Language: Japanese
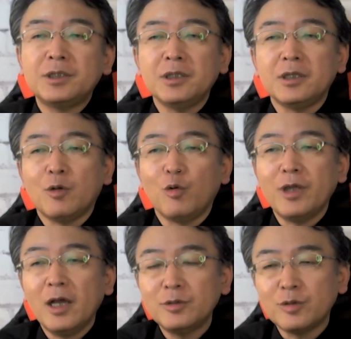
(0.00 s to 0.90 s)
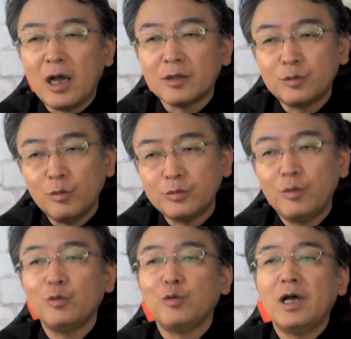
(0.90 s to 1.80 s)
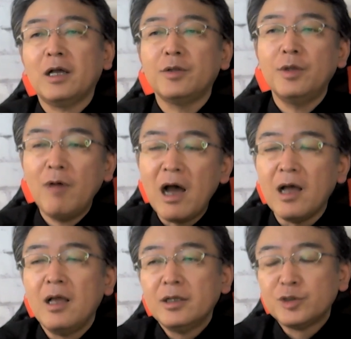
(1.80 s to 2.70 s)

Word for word: 新規顧客獲得法の中では、